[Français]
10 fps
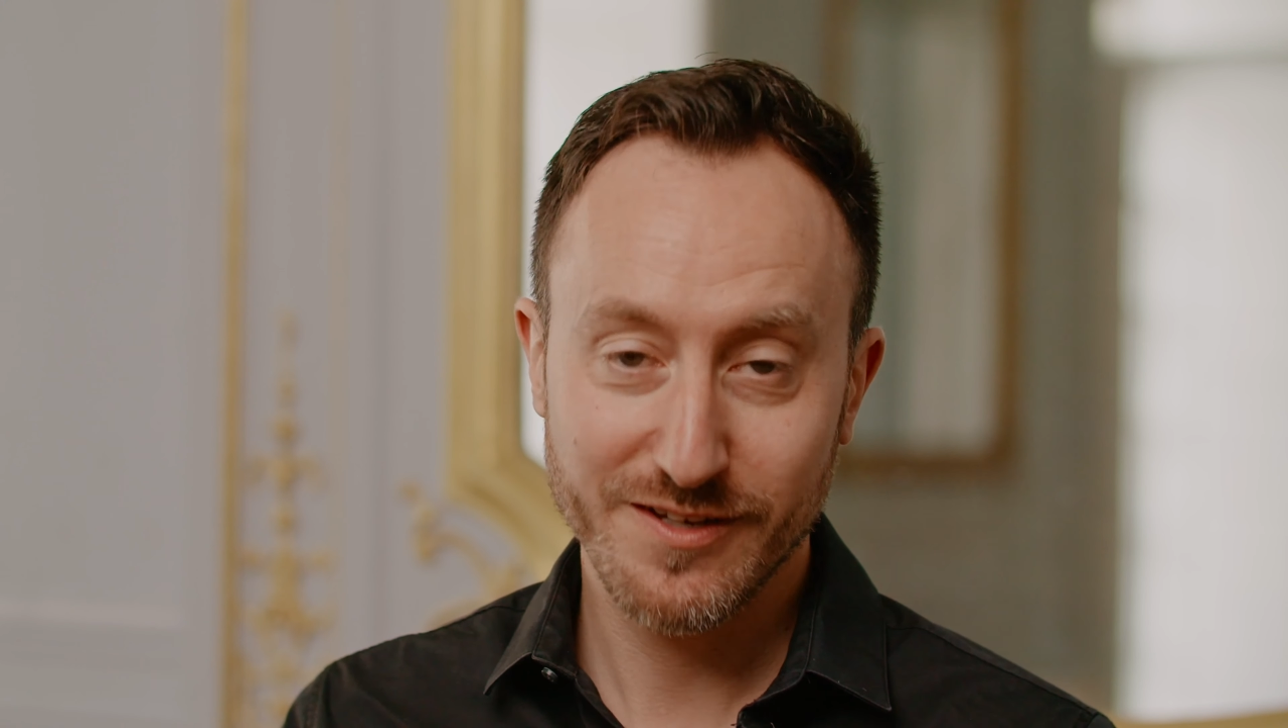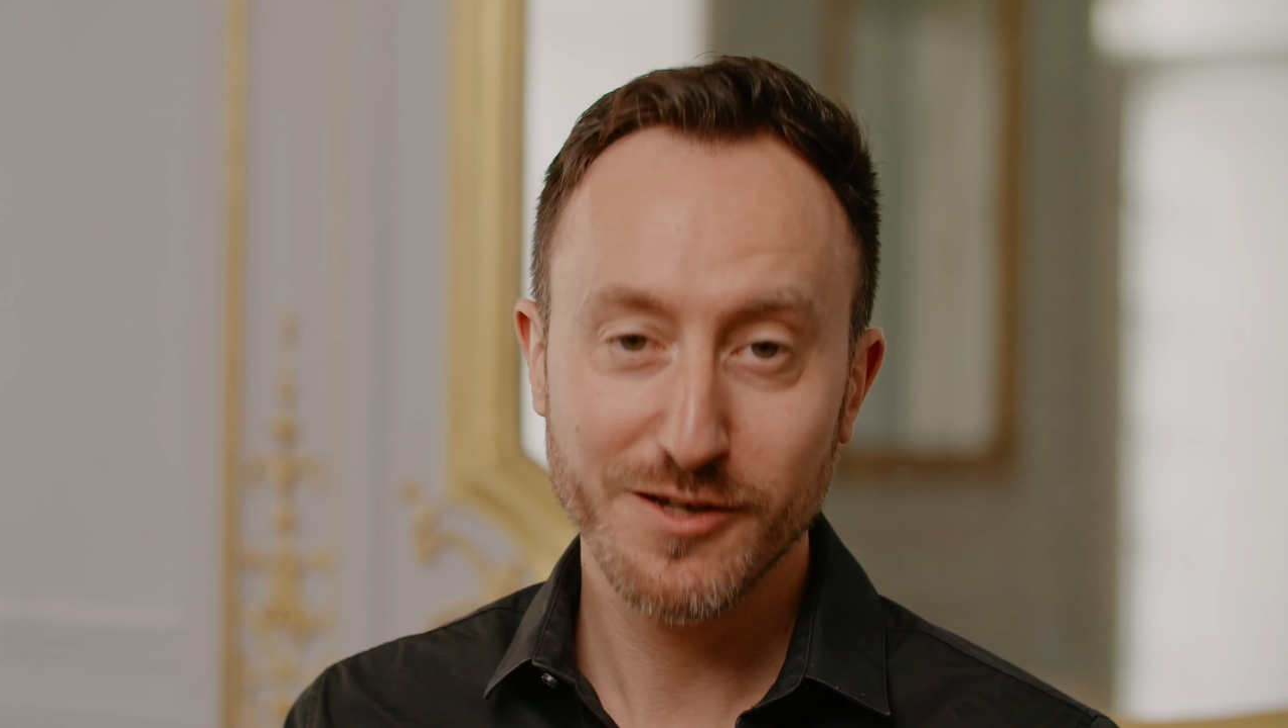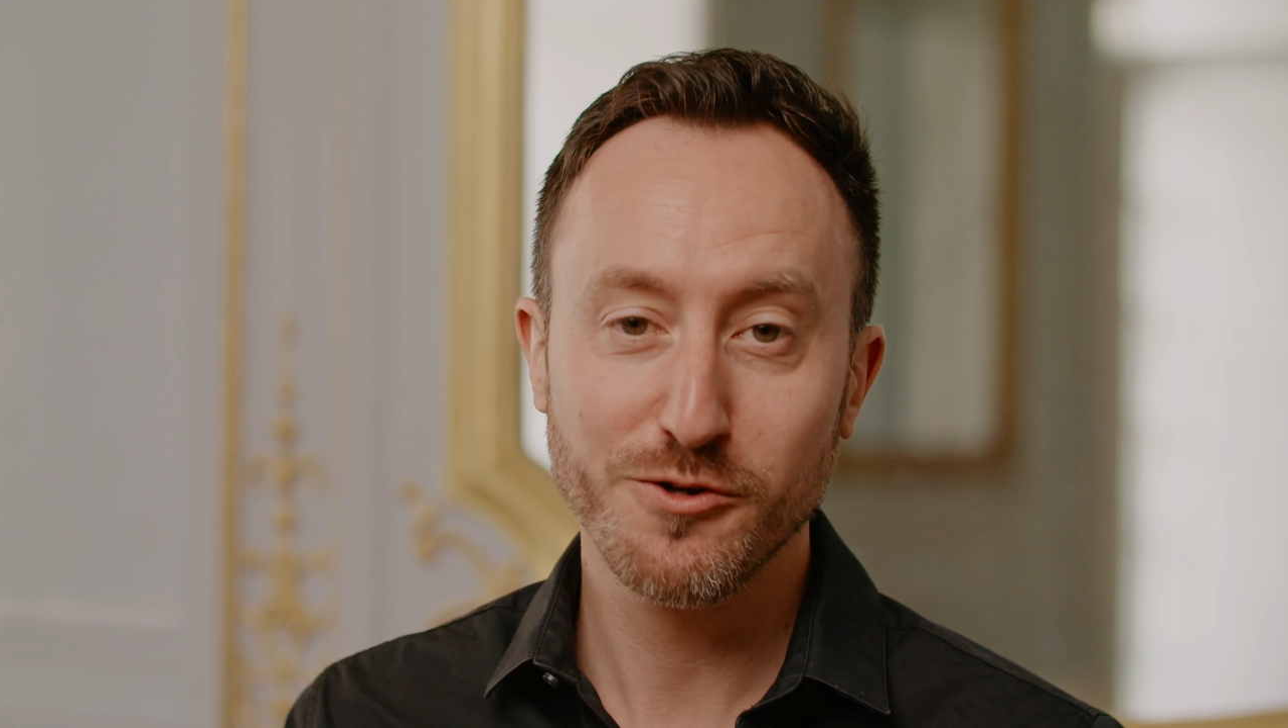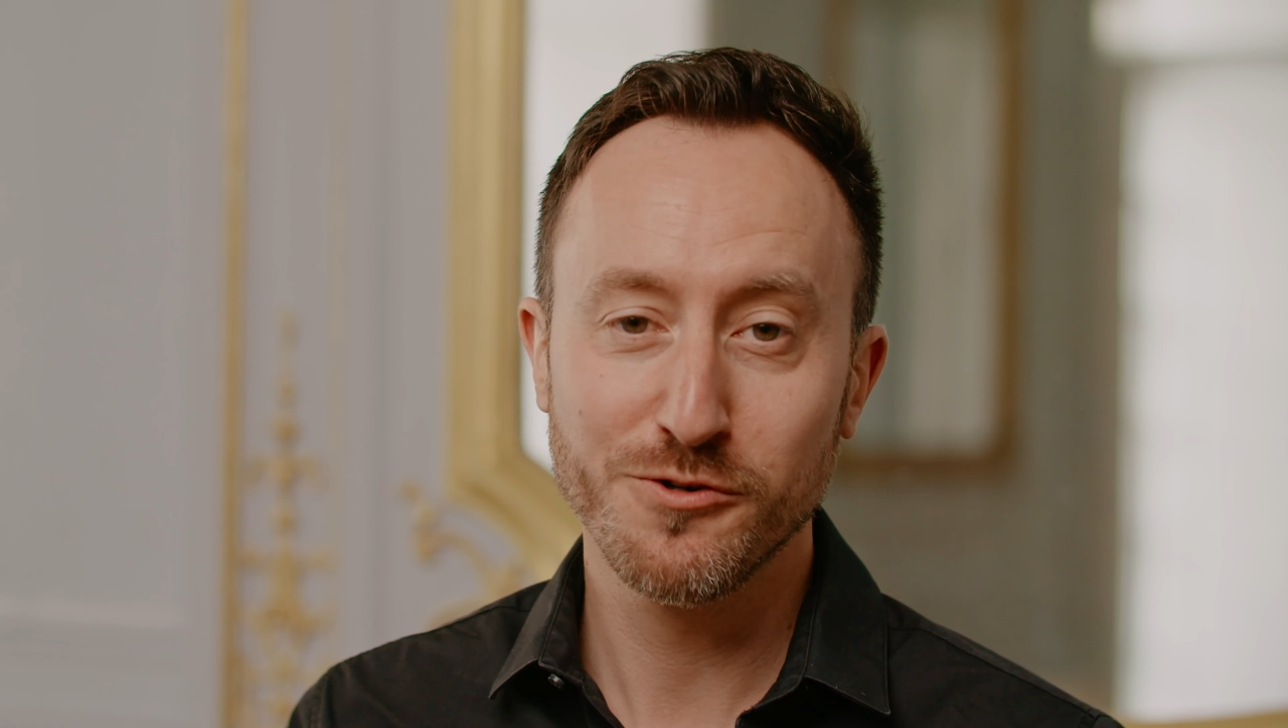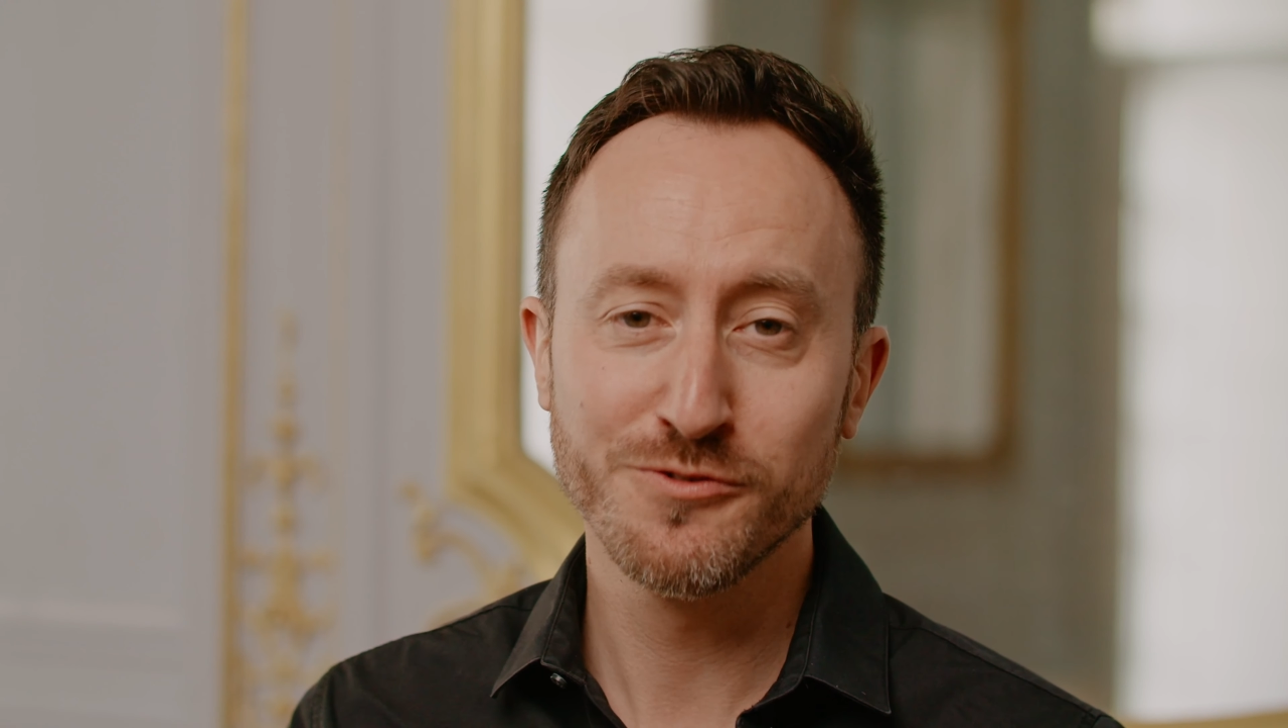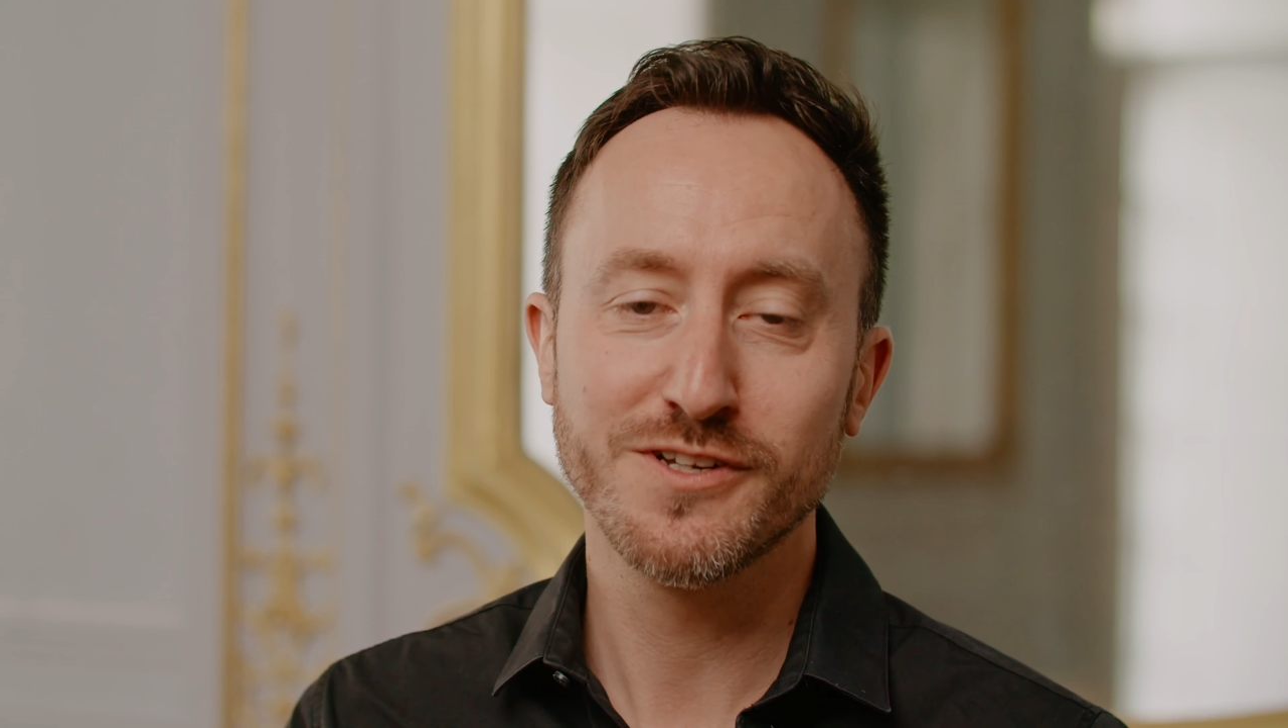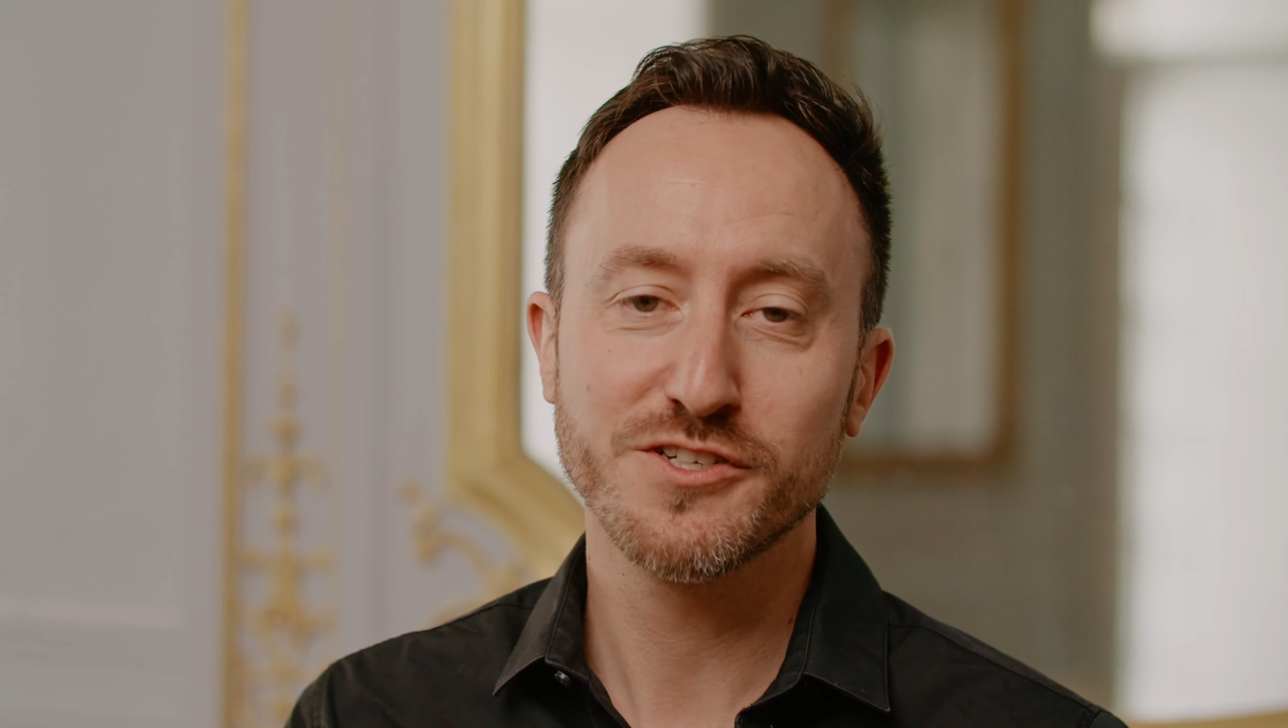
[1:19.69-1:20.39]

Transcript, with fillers: très grande,